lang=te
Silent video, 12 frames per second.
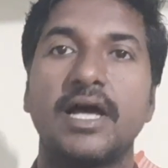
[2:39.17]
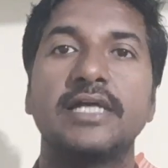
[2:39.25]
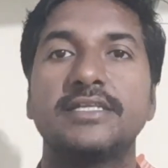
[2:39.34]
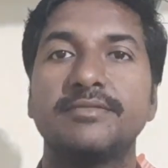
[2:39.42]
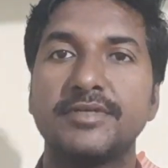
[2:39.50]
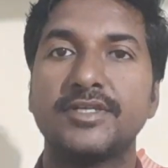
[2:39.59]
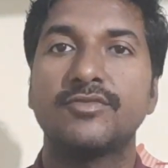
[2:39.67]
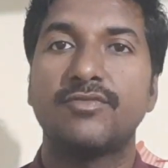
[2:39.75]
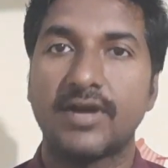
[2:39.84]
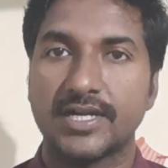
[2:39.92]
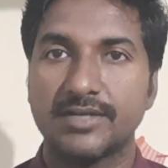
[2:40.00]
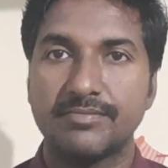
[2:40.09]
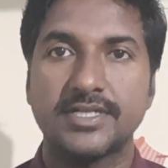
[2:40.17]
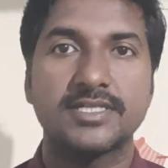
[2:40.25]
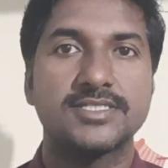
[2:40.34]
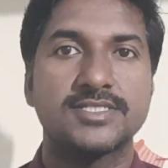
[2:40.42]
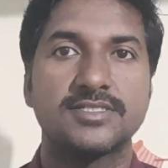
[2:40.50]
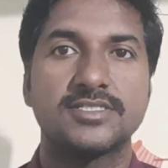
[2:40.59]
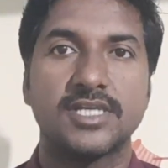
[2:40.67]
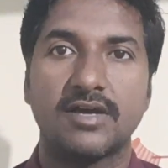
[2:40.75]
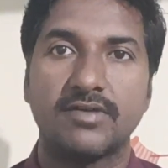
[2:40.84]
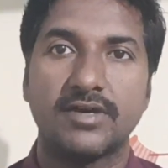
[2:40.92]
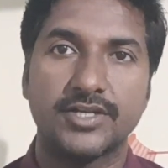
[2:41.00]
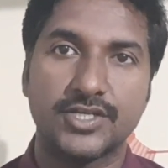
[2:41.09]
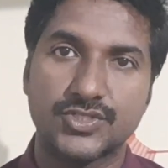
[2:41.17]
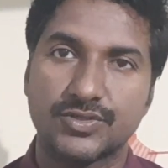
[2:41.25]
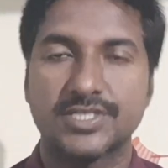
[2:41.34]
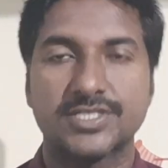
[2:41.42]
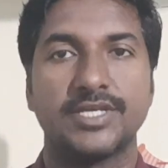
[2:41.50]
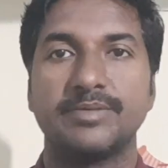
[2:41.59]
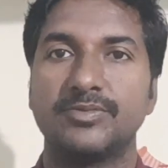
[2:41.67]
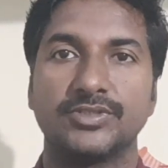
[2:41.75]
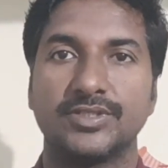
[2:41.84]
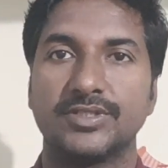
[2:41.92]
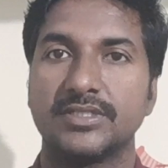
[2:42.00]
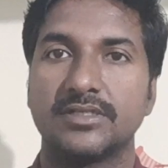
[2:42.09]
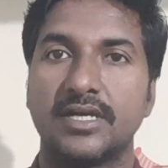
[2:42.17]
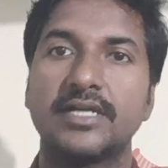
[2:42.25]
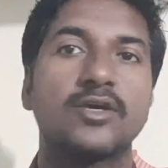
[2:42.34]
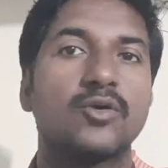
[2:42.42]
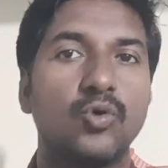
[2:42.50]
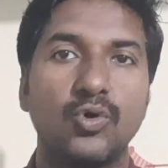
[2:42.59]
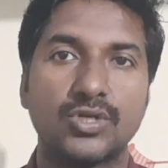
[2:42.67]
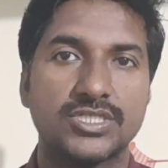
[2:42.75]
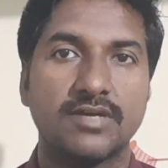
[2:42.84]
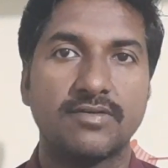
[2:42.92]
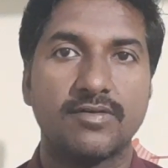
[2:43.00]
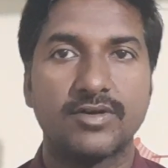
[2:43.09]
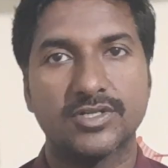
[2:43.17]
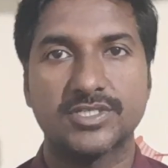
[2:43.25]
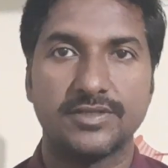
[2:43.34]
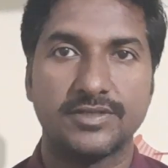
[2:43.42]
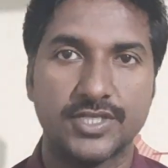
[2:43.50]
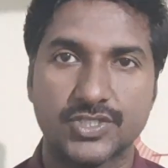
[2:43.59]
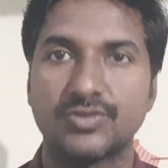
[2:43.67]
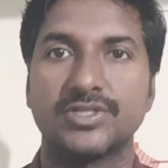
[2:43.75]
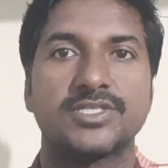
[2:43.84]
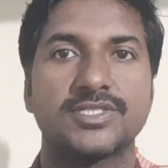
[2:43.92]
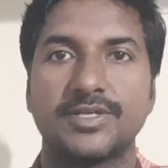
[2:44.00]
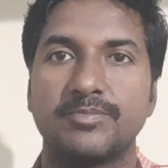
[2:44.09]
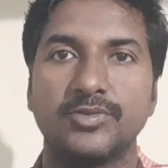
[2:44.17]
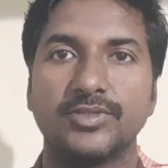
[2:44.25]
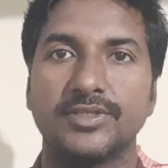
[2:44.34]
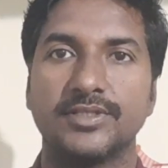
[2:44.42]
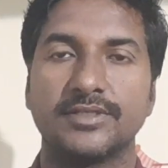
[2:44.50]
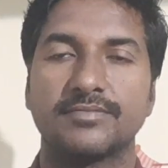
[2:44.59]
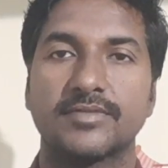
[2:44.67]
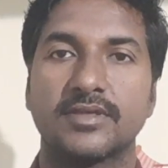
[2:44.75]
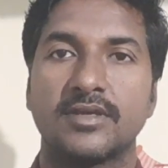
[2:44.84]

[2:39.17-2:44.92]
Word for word: అది మీరు ఫండమెంటల్స్ జావా నేర్చుకుంటే సరిపోతుంది అంటే కోర్ జావా వరకు నేర్చుకుంటే సరిపోతుంది